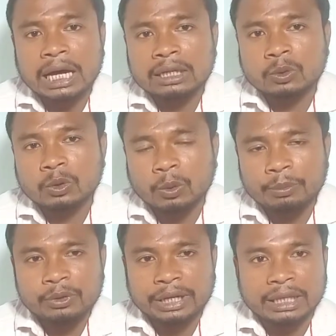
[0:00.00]
আর নন
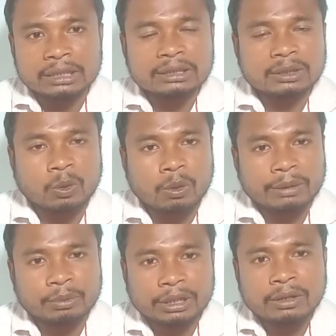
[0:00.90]
অপিওড অ্যানালজেসিক
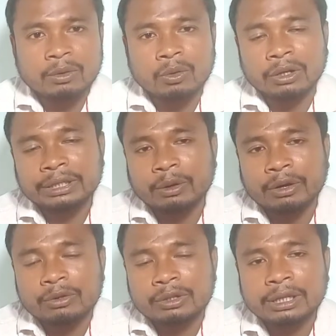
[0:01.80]
হওয়ার ফলে হয় কি
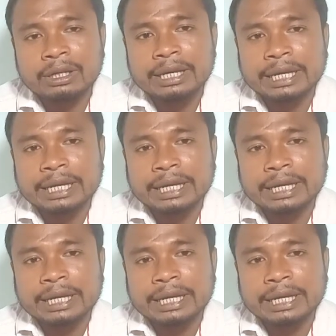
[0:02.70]
হয় কি